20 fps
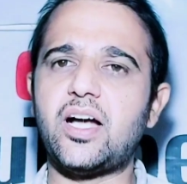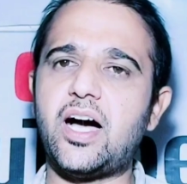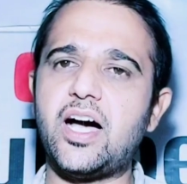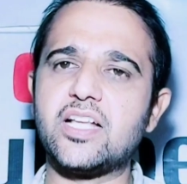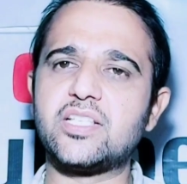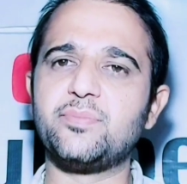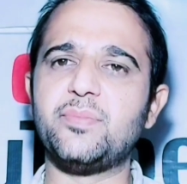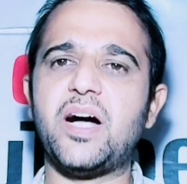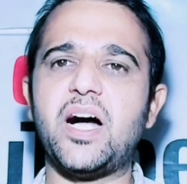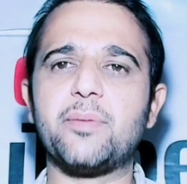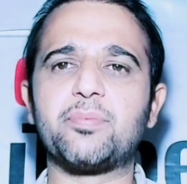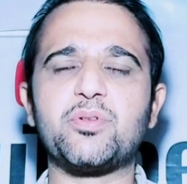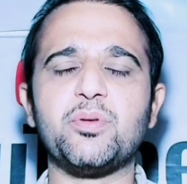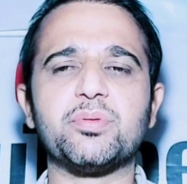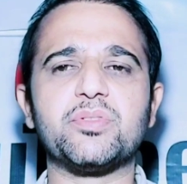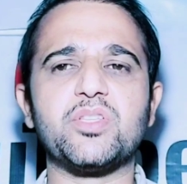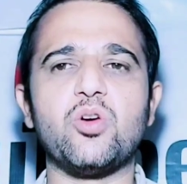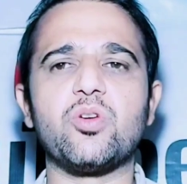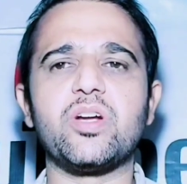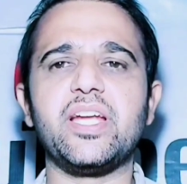आज मैं आपको
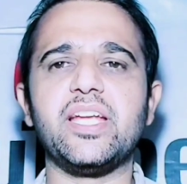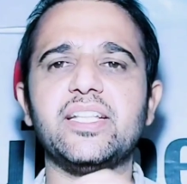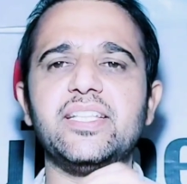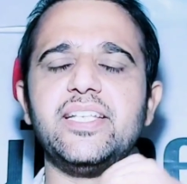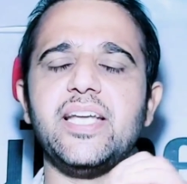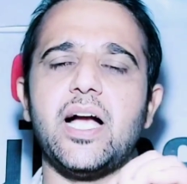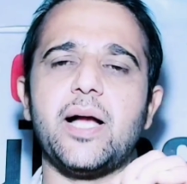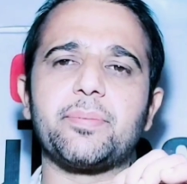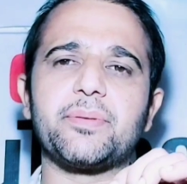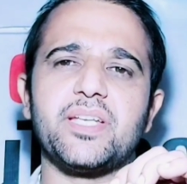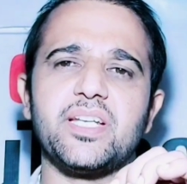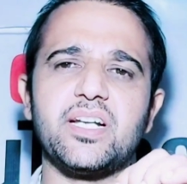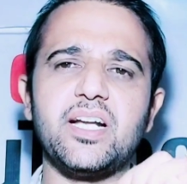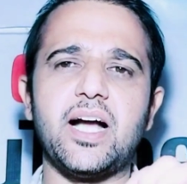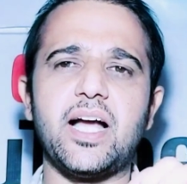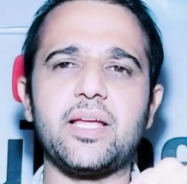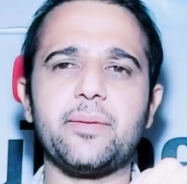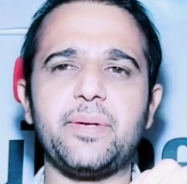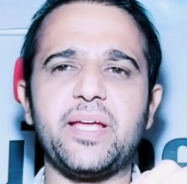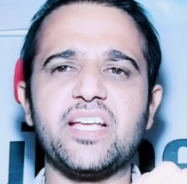बताऊंगा यदि आपके
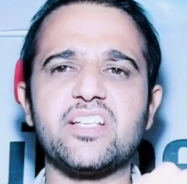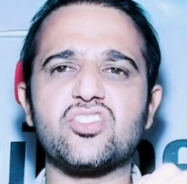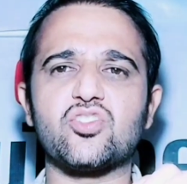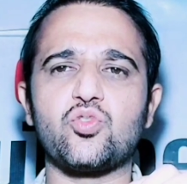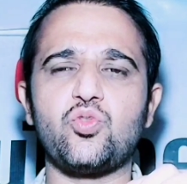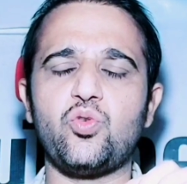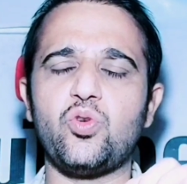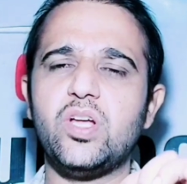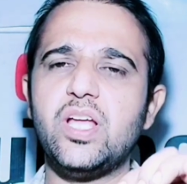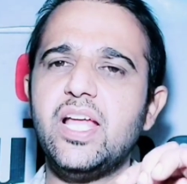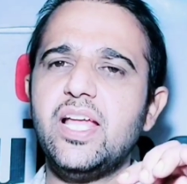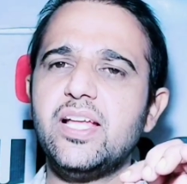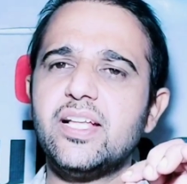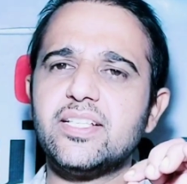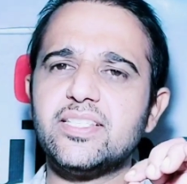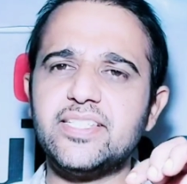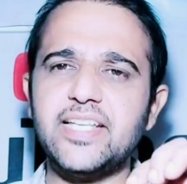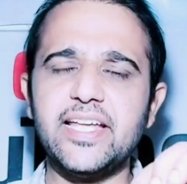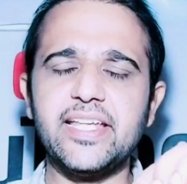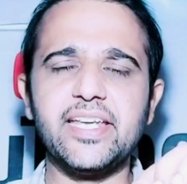गाय भैंस को
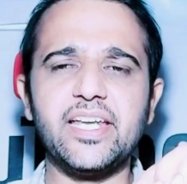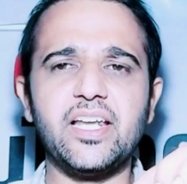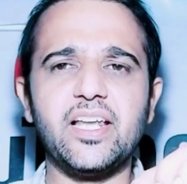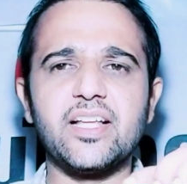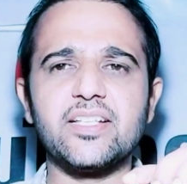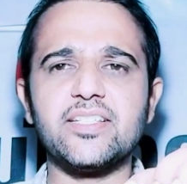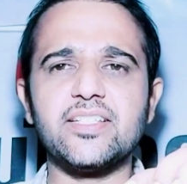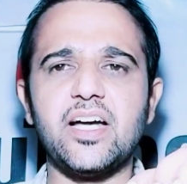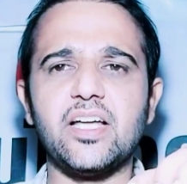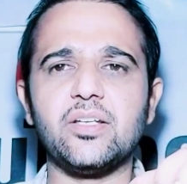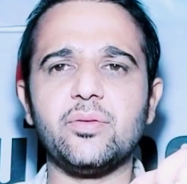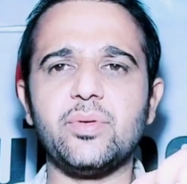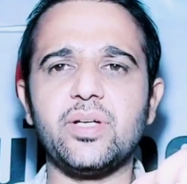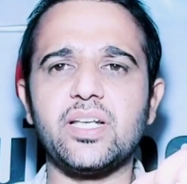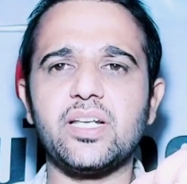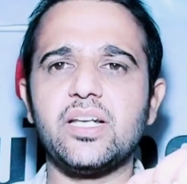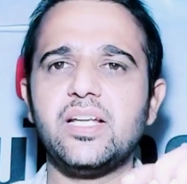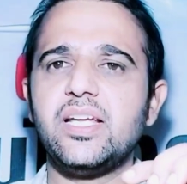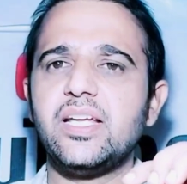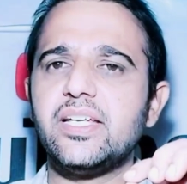जहरीला
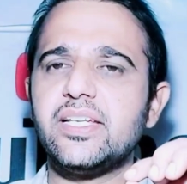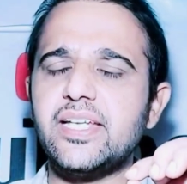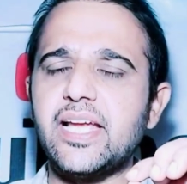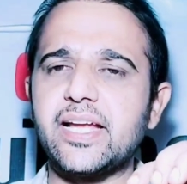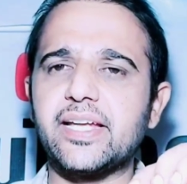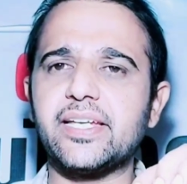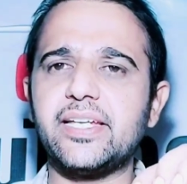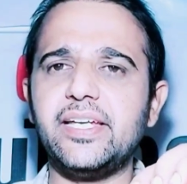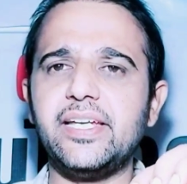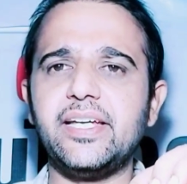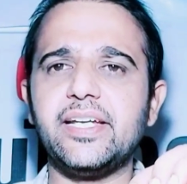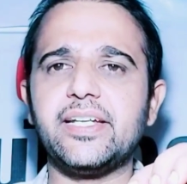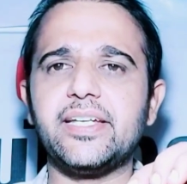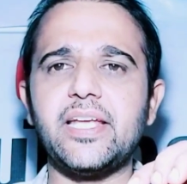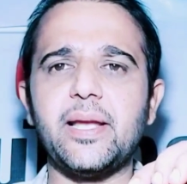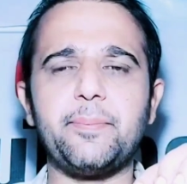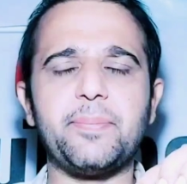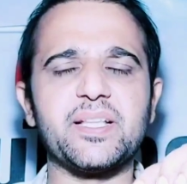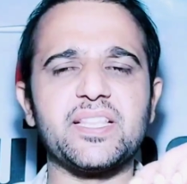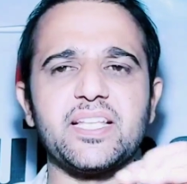जानवर या कीट
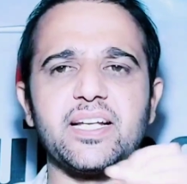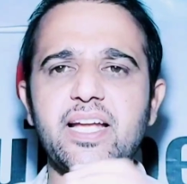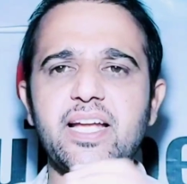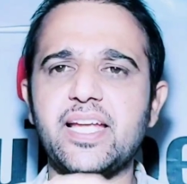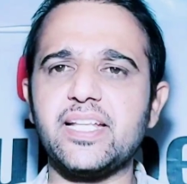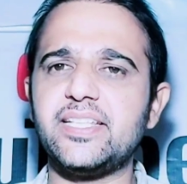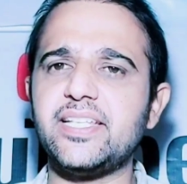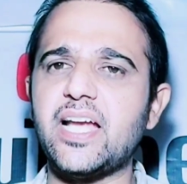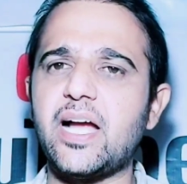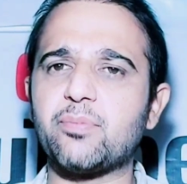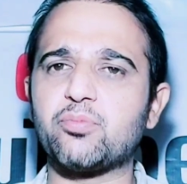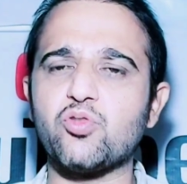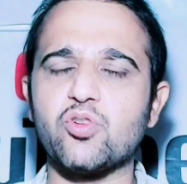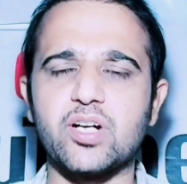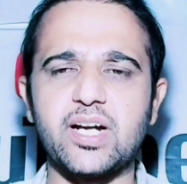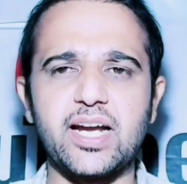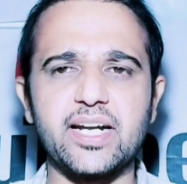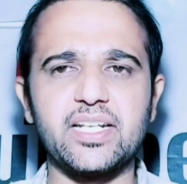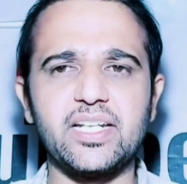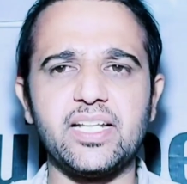या पतंगा यदि आपको
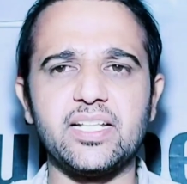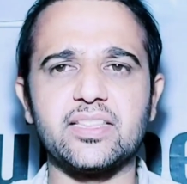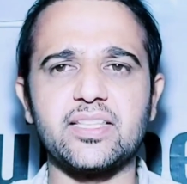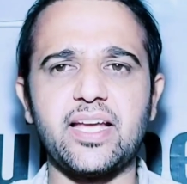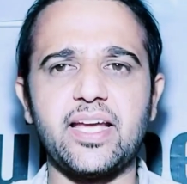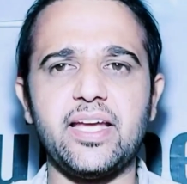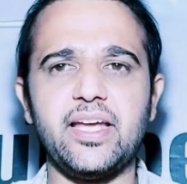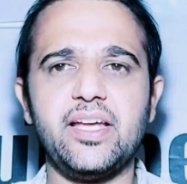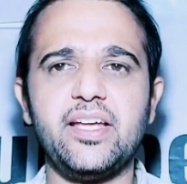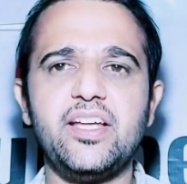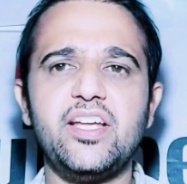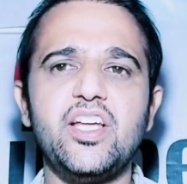काट लेता है